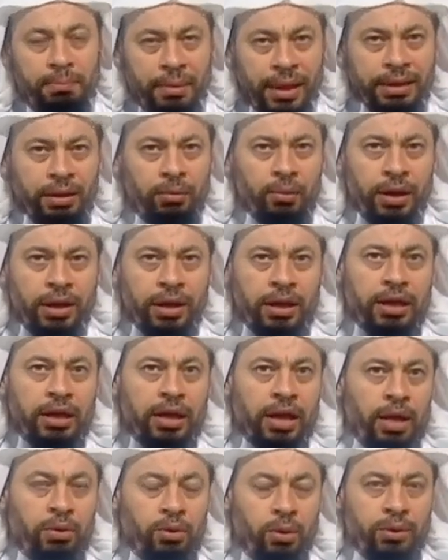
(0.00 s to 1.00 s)
بعض
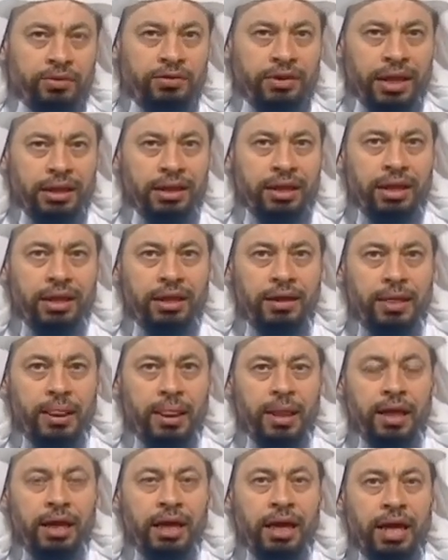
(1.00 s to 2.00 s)
المؤرخين قال وهو صادق
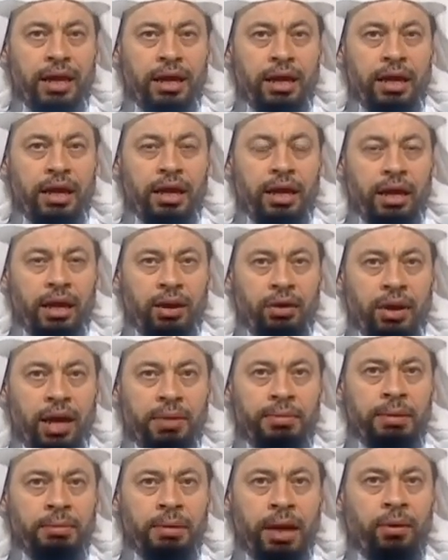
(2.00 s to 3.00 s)
قال
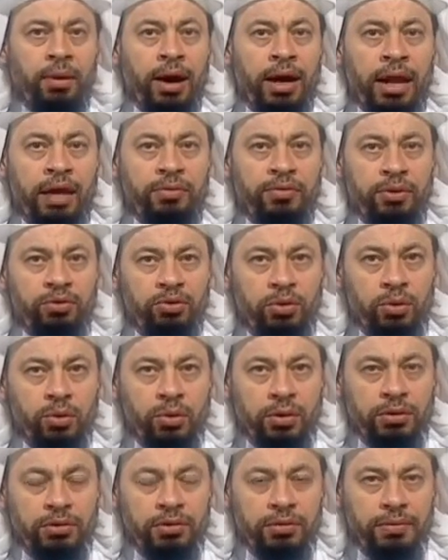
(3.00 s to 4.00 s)
عرابي معه الاف
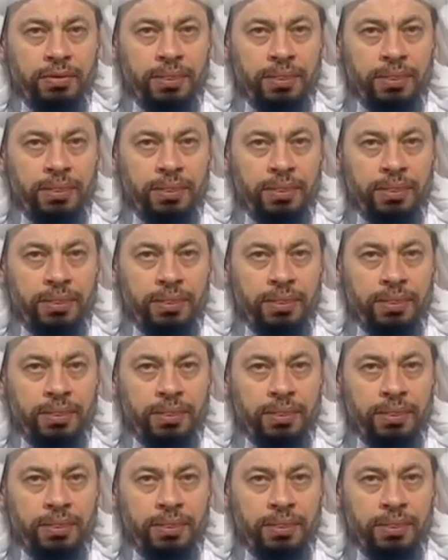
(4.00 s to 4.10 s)
الجنود